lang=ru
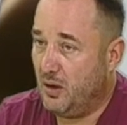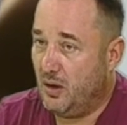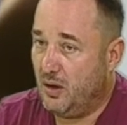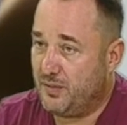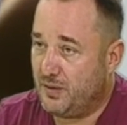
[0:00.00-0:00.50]

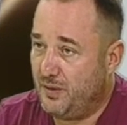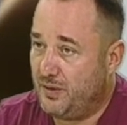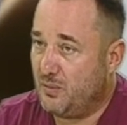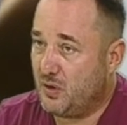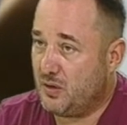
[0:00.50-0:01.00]
И в
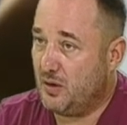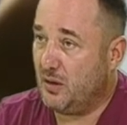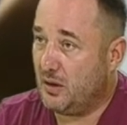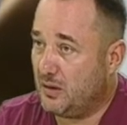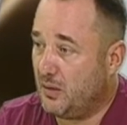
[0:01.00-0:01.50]
зависимости
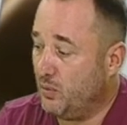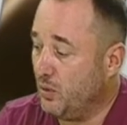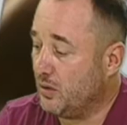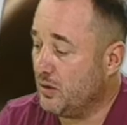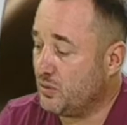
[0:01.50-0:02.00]
от
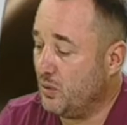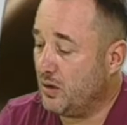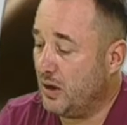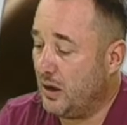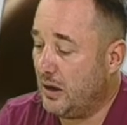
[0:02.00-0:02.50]
того,
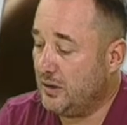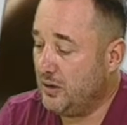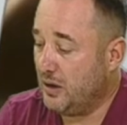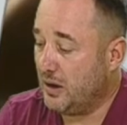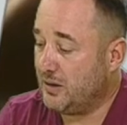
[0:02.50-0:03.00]
насколько
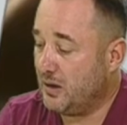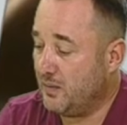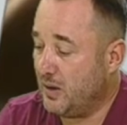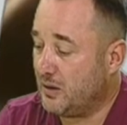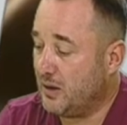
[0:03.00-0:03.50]
они
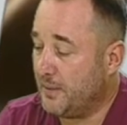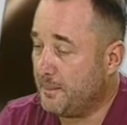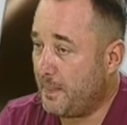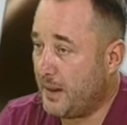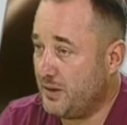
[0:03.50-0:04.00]
адекватно
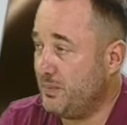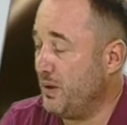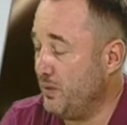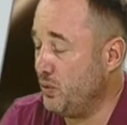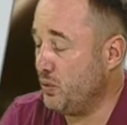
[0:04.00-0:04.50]

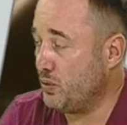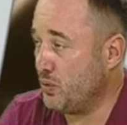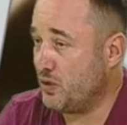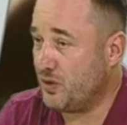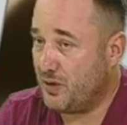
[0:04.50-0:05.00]
себя ведут с
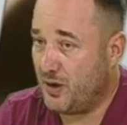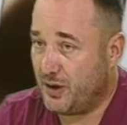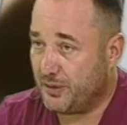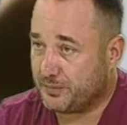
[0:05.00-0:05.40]
точки зрения...